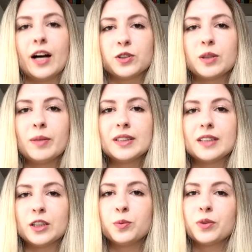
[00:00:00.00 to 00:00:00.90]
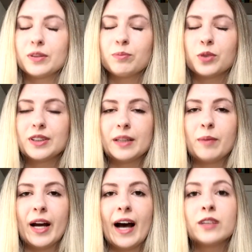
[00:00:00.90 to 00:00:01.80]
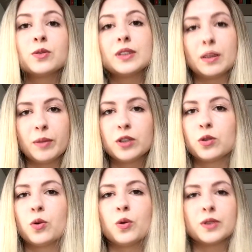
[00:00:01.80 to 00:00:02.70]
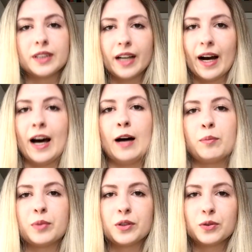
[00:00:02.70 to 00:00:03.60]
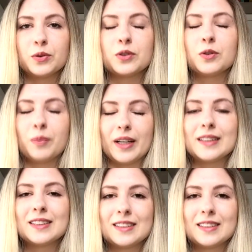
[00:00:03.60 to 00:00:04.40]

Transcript: ajuda bastante por, por ser barato e ter metrô, ser rápido e tudo mais.